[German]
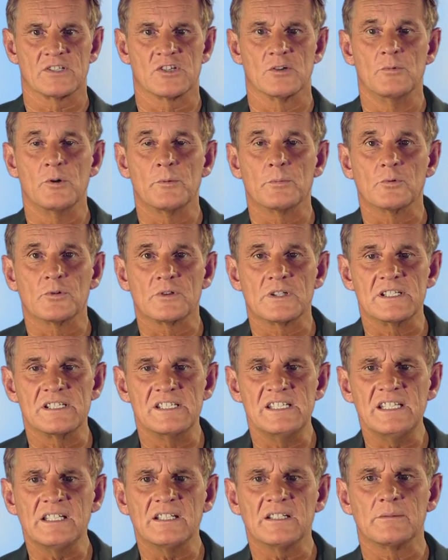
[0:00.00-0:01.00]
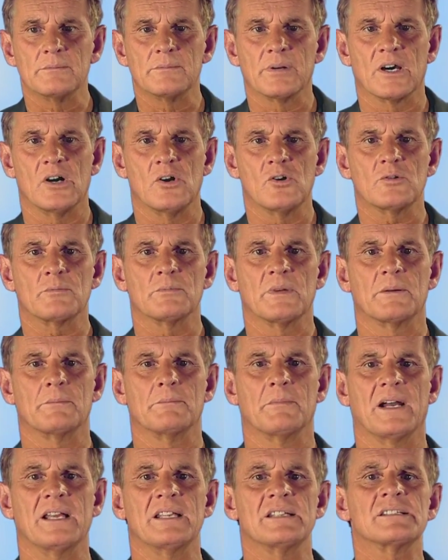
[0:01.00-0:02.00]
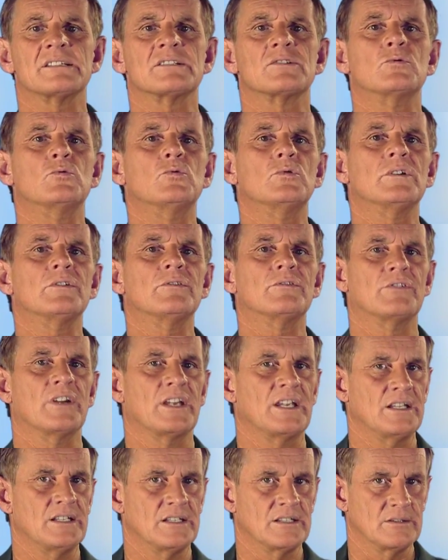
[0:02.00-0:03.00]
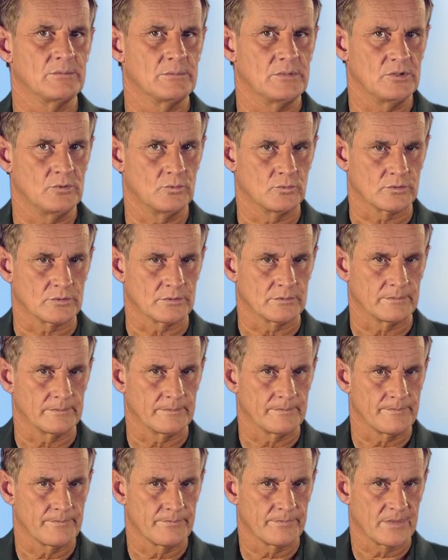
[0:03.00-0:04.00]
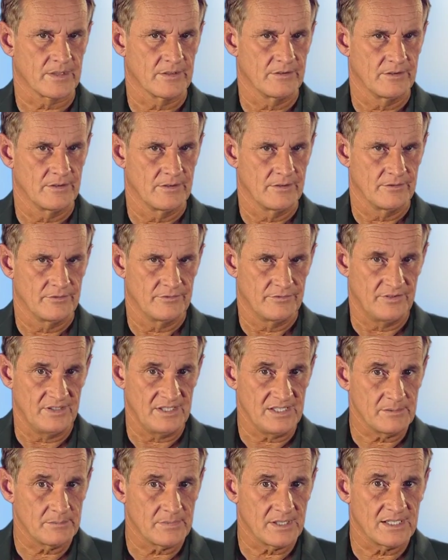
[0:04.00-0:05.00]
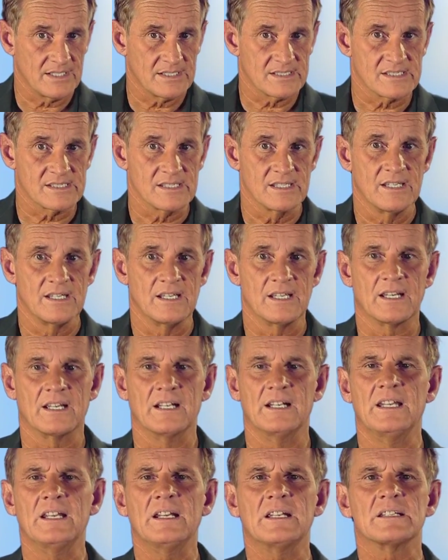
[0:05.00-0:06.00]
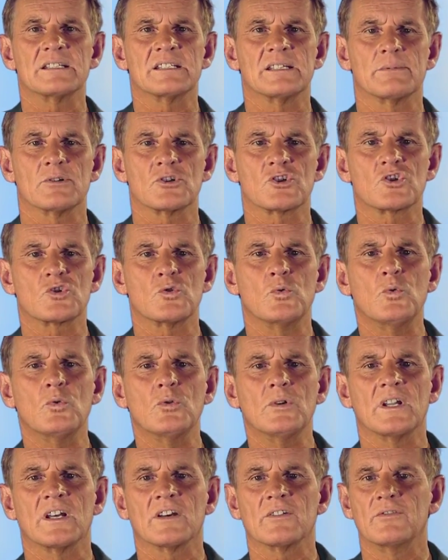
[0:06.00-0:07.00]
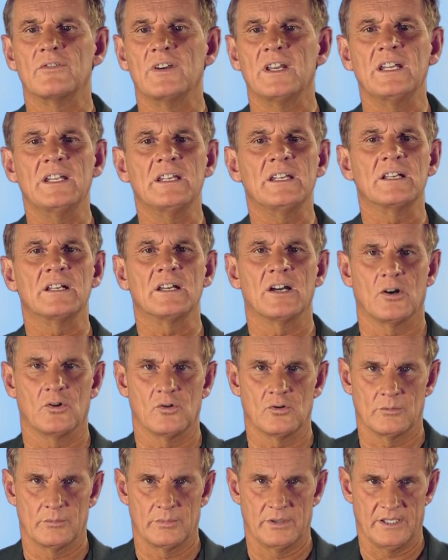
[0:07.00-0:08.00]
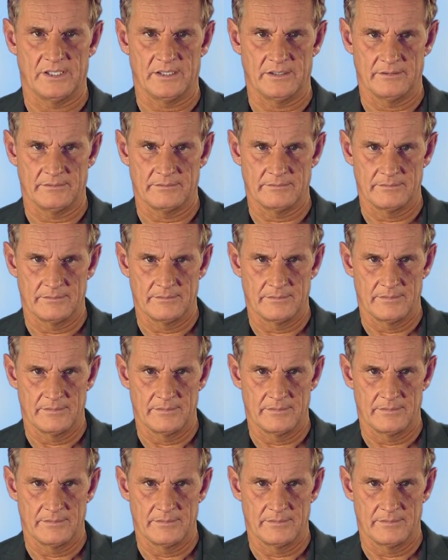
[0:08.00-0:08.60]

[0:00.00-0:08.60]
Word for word: Zum Hypnotisieren braucht man meist nur wenige Minuten. Vielmals gelingt es aber schon nach wenigen Augenblicken.